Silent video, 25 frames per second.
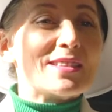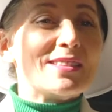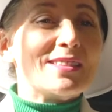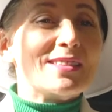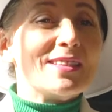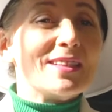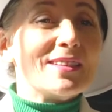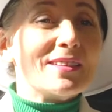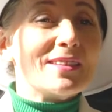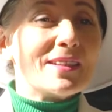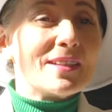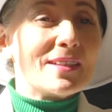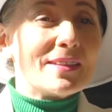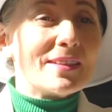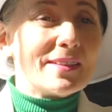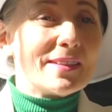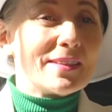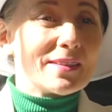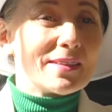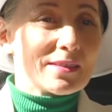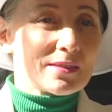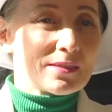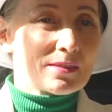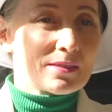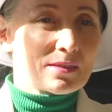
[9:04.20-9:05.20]

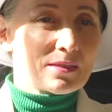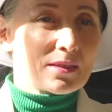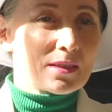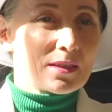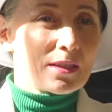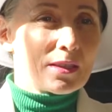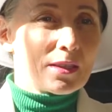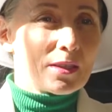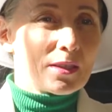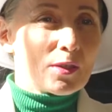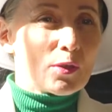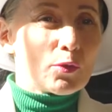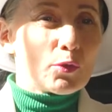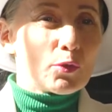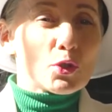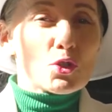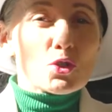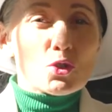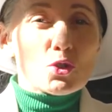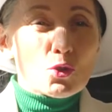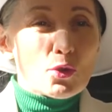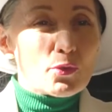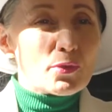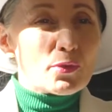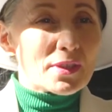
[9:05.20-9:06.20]
делали. Вот
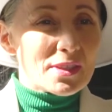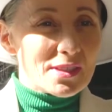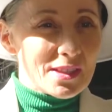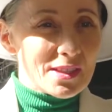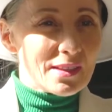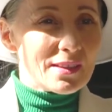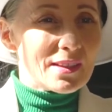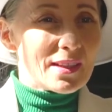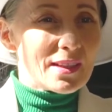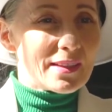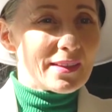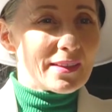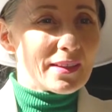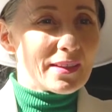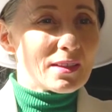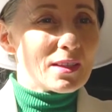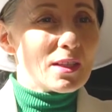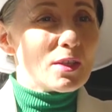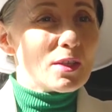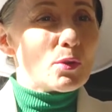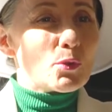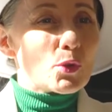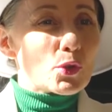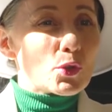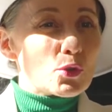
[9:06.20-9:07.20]
что вы делали,
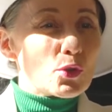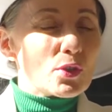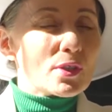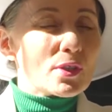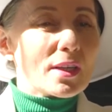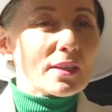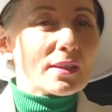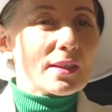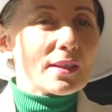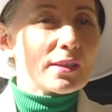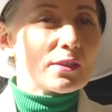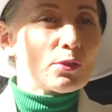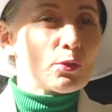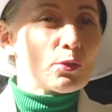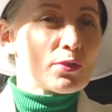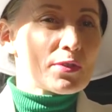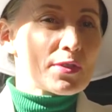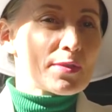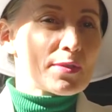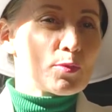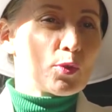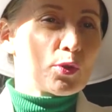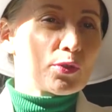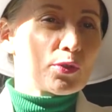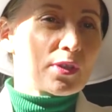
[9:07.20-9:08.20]
вот только на это он и
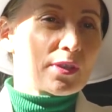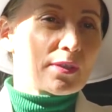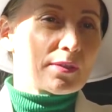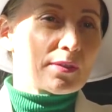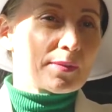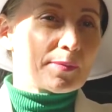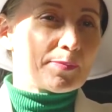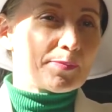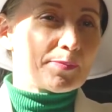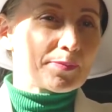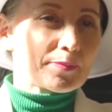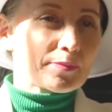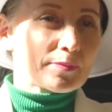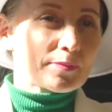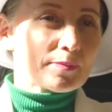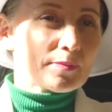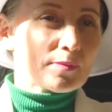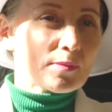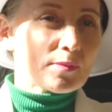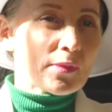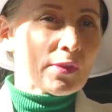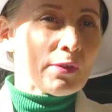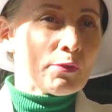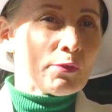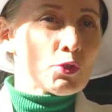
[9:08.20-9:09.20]
смотрит.
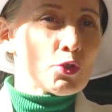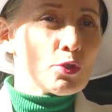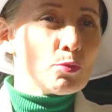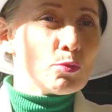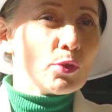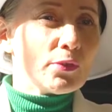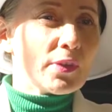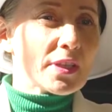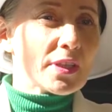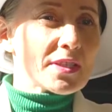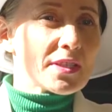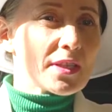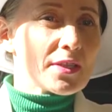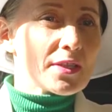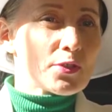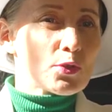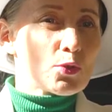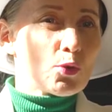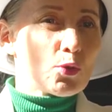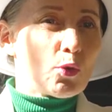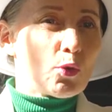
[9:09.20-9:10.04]
В чем у вас есть